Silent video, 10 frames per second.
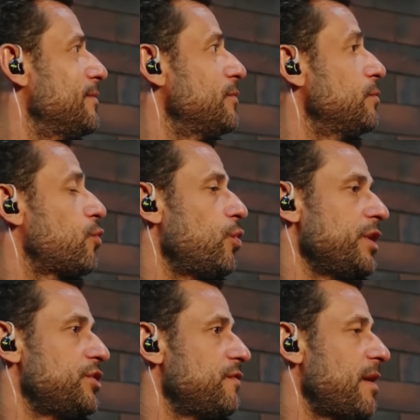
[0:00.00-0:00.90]
time?
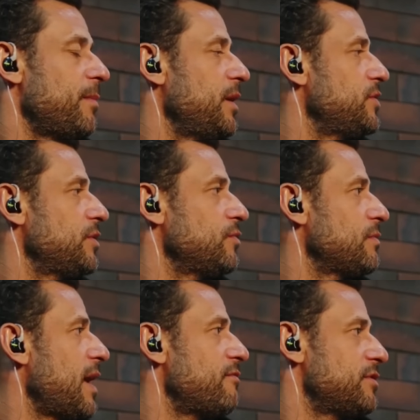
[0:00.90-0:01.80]
Coletivamente não
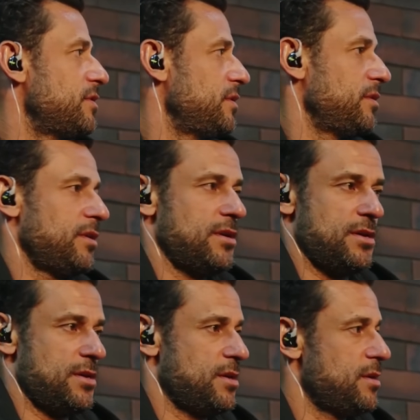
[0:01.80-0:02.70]
estava assim,
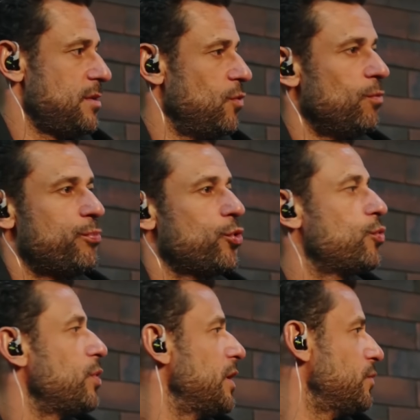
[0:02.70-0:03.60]
um
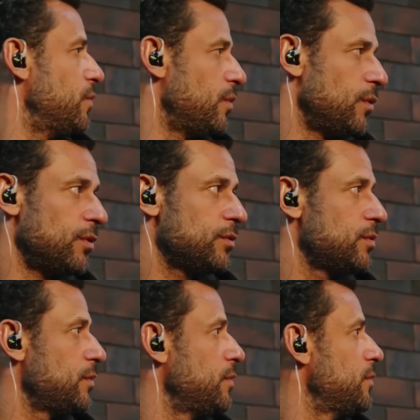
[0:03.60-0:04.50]
procurando o
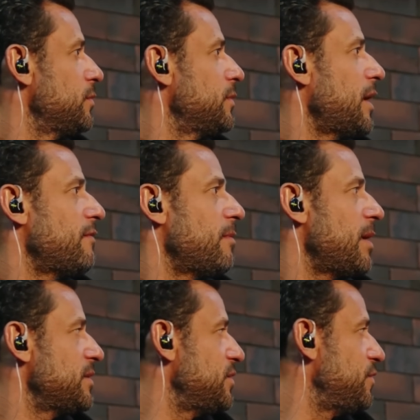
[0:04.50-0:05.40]
outro, estava
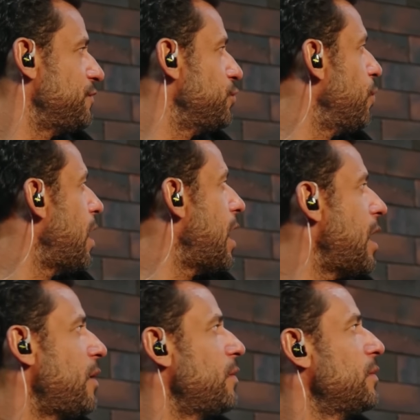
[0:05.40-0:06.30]
mais
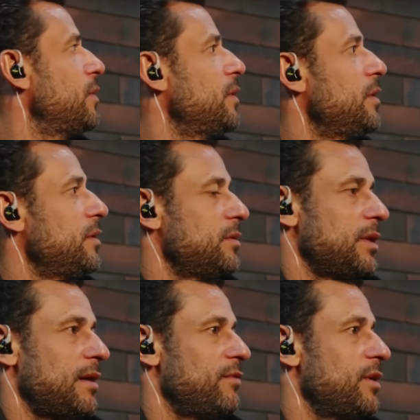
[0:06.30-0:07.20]
individual.
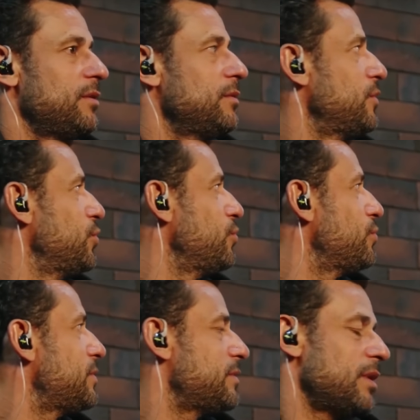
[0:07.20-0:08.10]
Tava, tava igual não ano
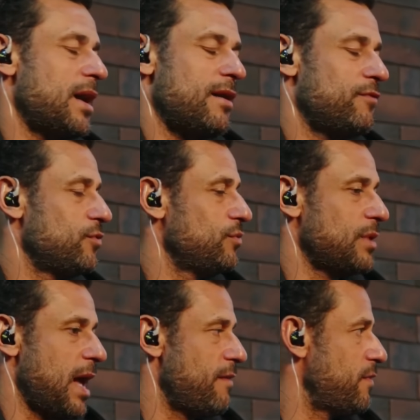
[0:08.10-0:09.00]
passado. Tava, né? não
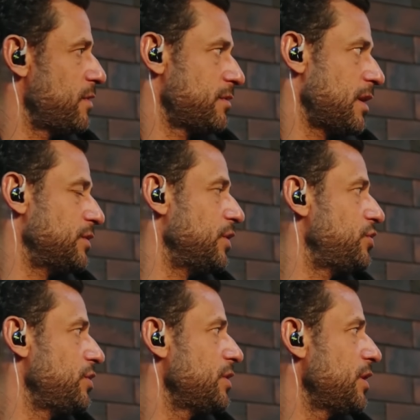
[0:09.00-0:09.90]
tava. A
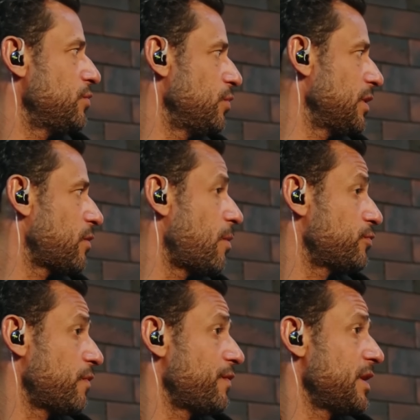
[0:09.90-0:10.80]
gente engrenou na Copa
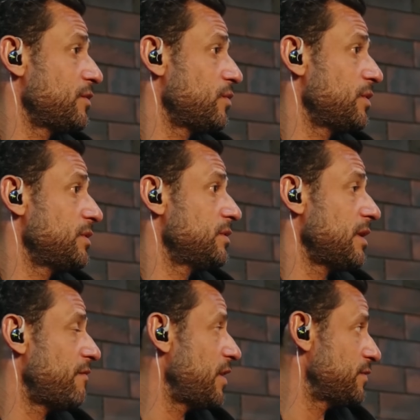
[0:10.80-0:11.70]
das Confederações
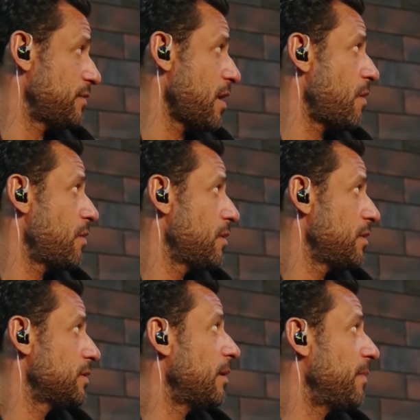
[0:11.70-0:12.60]
na fase final
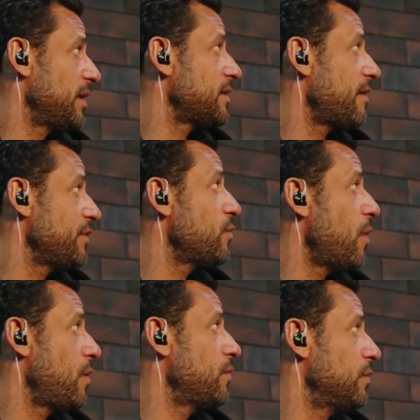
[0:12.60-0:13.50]
também estava
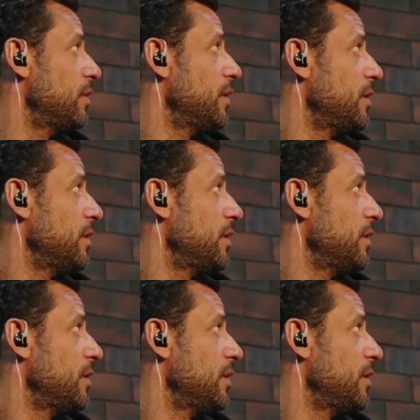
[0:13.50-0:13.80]
igual